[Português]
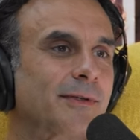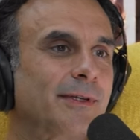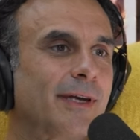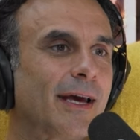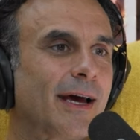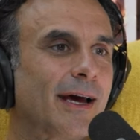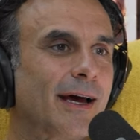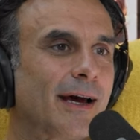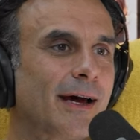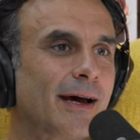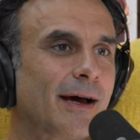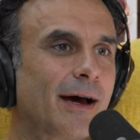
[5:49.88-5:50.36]
e
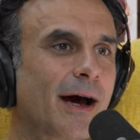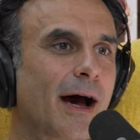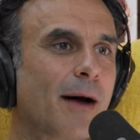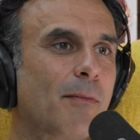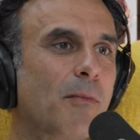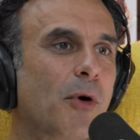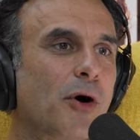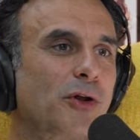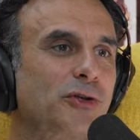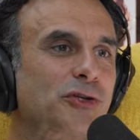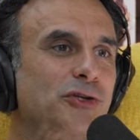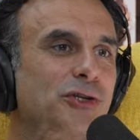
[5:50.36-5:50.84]
há, e há,
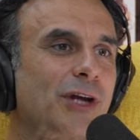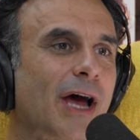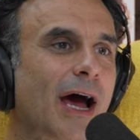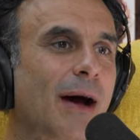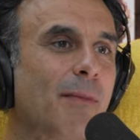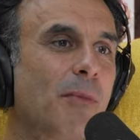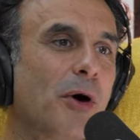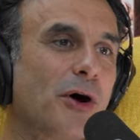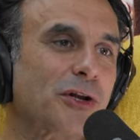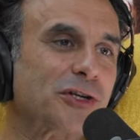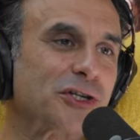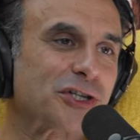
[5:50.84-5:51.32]
modos, happens,
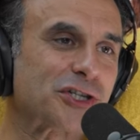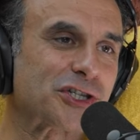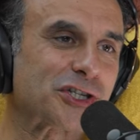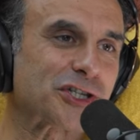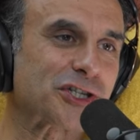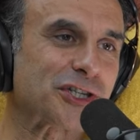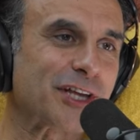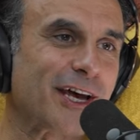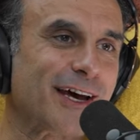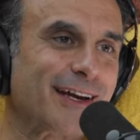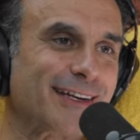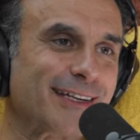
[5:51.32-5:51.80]
há é? de
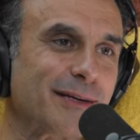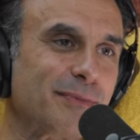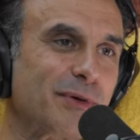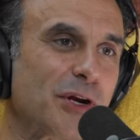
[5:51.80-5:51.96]
estar da